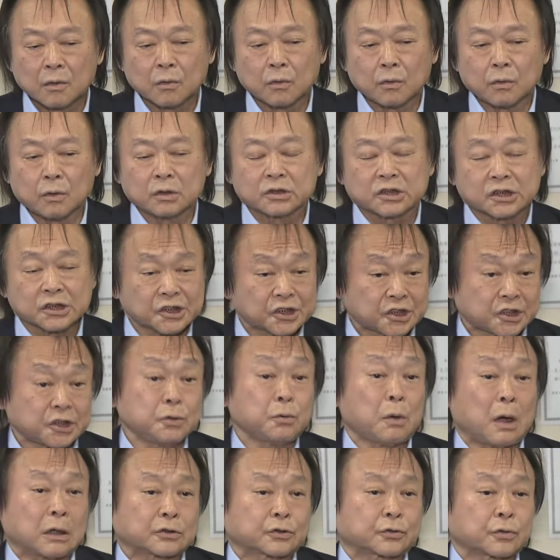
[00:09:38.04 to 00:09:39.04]
我是希
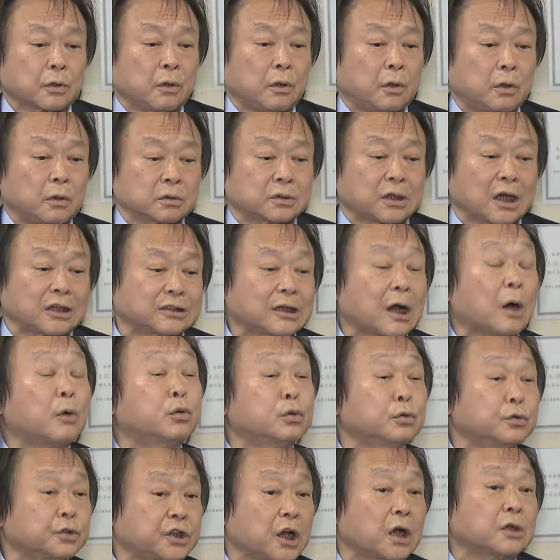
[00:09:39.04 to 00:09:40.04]
望说哦，大家
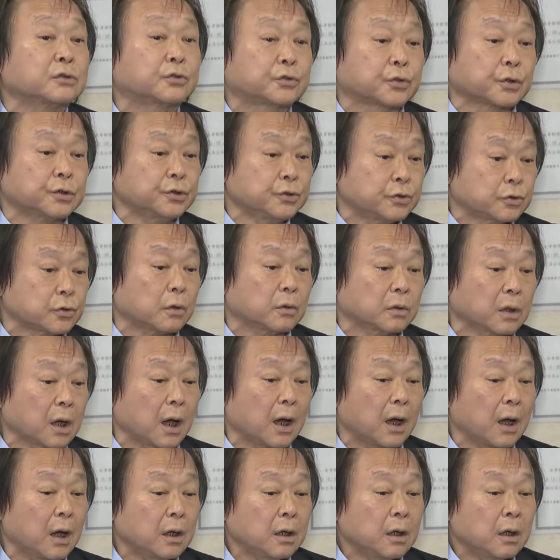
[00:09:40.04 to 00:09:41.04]
互相尊重
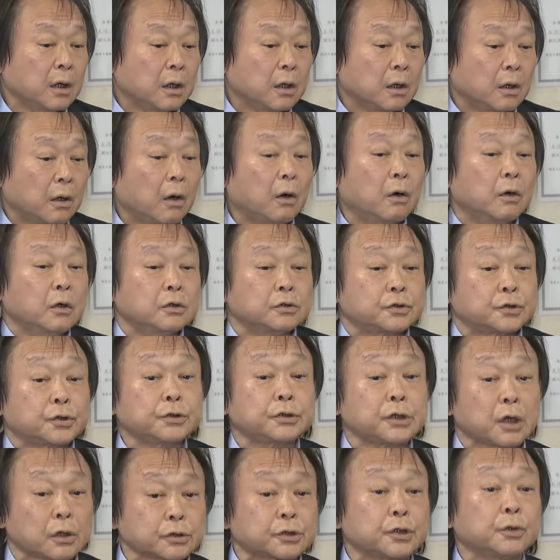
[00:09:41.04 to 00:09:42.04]
了哦。徐
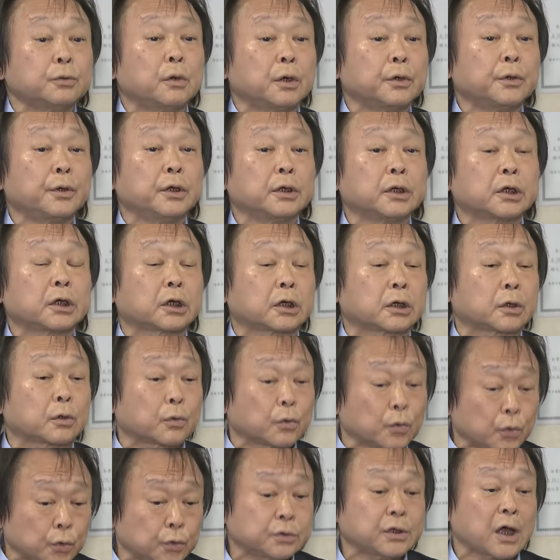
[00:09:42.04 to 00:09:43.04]
小清委员
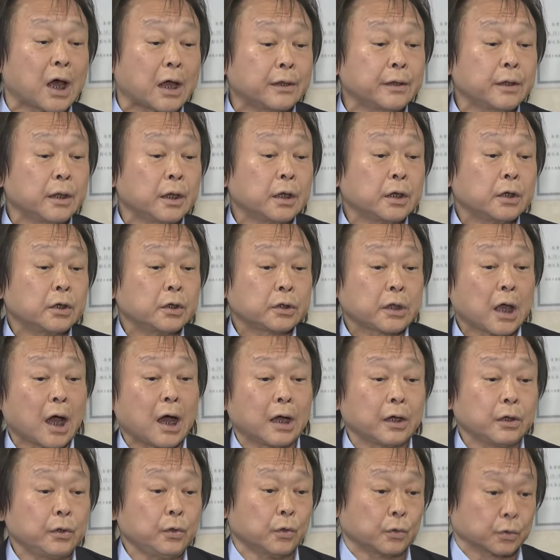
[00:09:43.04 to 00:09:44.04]
固然
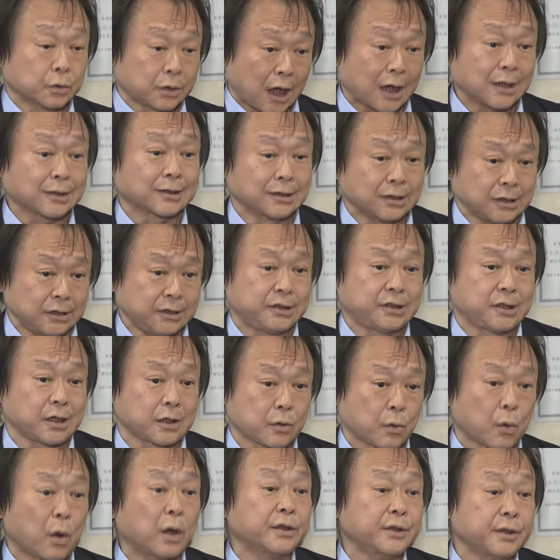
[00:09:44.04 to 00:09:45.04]
他有他的一些
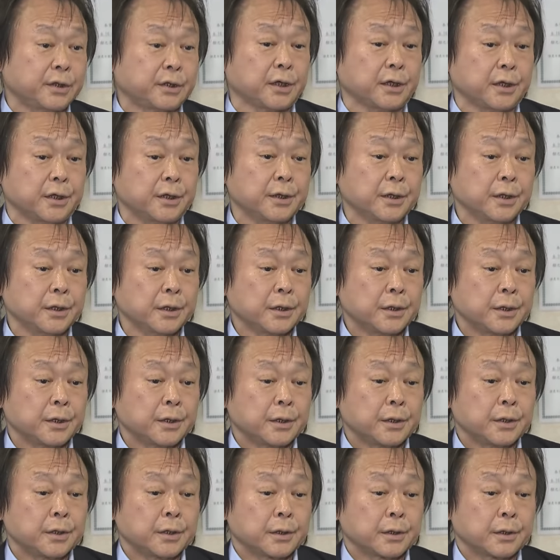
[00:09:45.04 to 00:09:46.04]
观点，
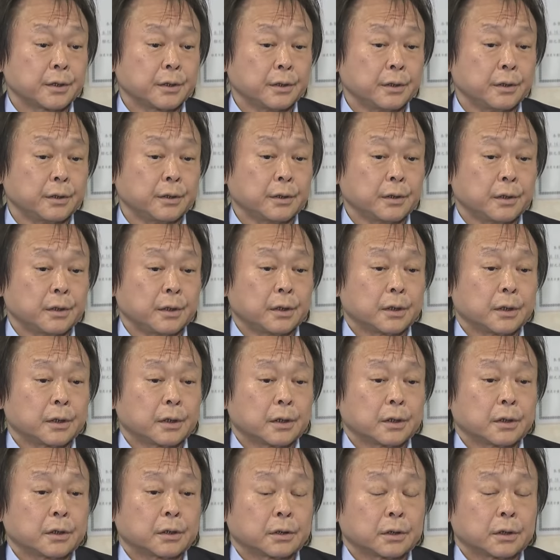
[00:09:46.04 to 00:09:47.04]
嗯，
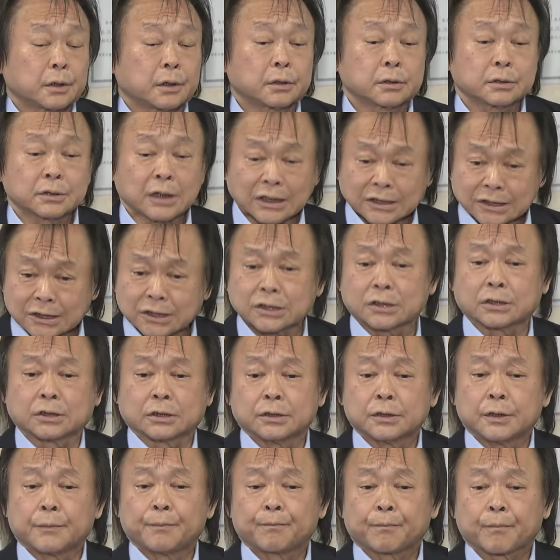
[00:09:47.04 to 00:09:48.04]
但是
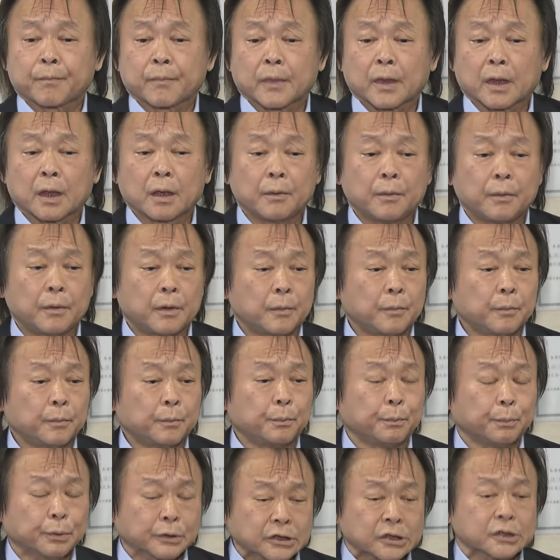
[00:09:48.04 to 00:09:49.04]

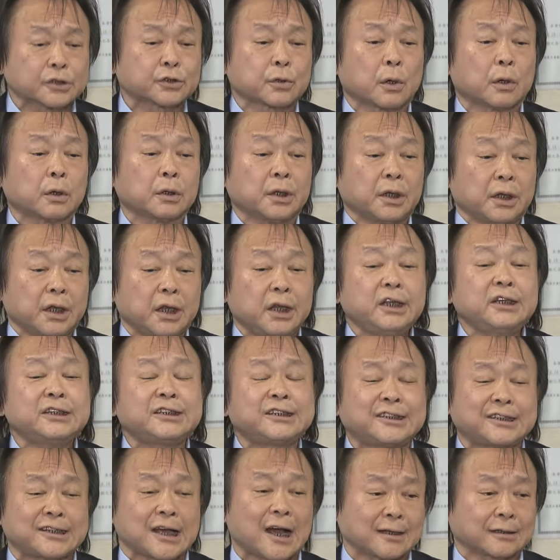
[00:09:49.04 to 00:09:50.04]
不是说你
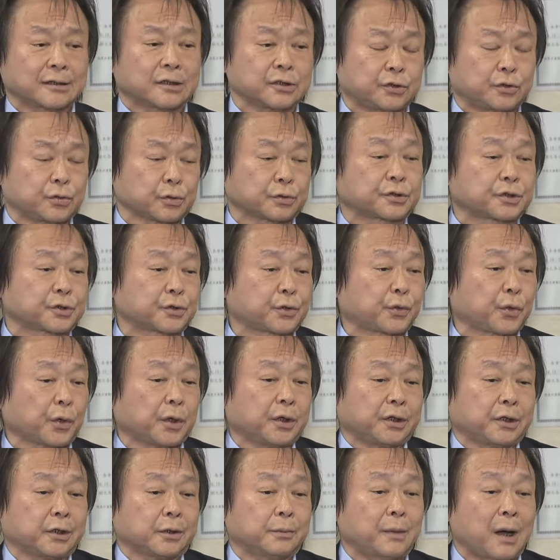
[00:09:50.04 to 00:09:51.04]
讲的就是
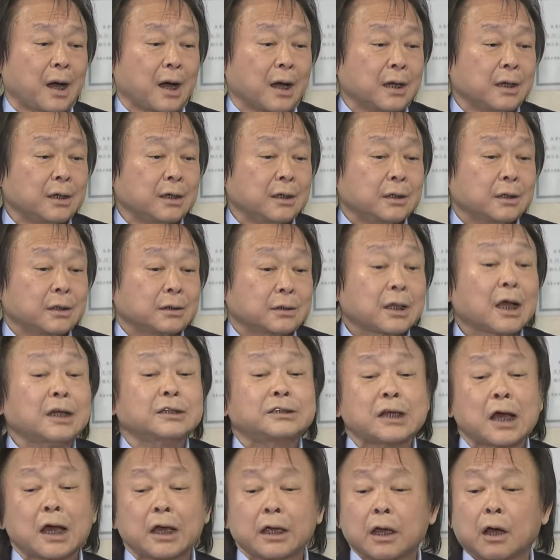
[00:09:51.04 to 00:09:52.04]
对的吗？大
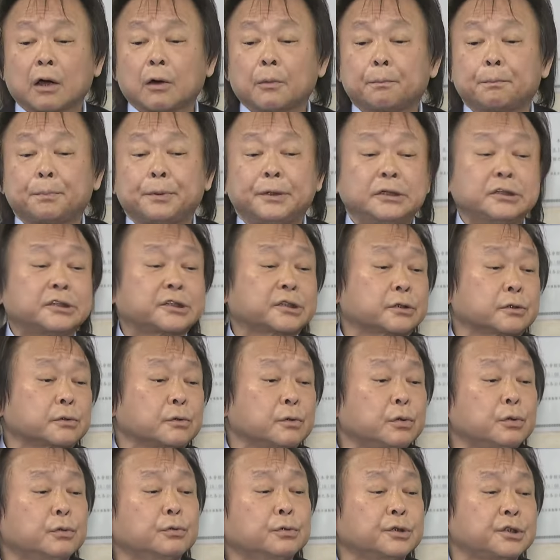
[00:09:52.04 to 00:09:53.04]
家要彼此
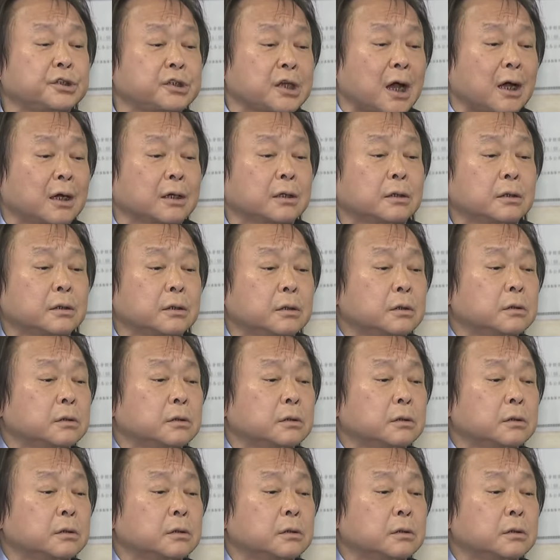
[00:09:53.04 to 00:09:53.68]
互相